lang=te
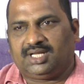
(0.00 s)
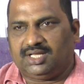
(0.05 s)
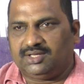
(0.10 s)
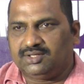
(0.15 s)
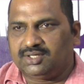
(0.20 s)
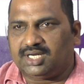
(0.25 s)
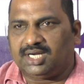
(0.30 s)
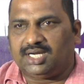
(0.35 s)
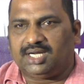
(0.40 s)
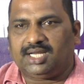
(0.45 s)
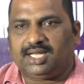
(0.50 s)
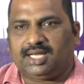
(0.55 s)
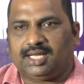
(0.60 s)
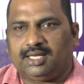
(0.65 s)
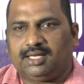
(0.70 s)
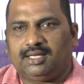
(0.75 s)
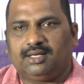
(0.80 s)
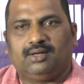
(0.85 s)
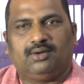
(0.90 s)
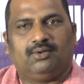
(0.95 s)
ఎందుకంటే
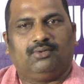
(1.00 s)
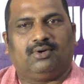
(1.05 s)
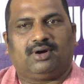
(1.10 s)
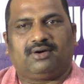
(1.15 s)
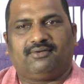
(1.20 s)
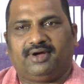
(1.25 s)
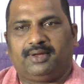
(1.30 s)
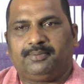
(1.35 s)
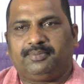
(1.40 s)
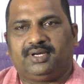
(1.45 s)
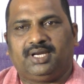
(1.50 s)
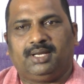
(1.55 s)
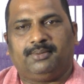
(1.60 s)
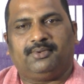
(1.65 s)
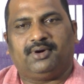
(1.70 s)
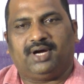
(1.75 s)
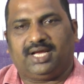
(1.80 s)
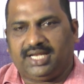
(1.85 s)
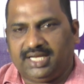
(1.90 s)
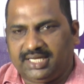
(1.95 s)

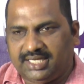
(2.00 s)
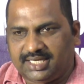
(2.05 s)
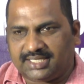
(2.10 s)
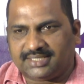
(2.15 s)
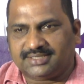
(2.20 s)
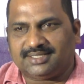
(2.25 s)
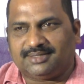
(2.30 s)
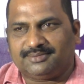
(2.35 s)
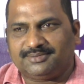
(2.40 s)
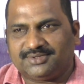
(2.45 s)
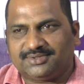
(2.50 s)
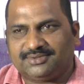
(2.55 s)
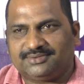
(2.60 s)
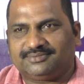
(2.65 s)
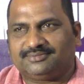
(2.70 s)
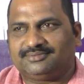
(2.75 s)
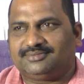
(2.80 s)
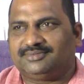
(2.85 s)
ఒకవైపునేమో ఐఐటి ఎగ్జామ్స్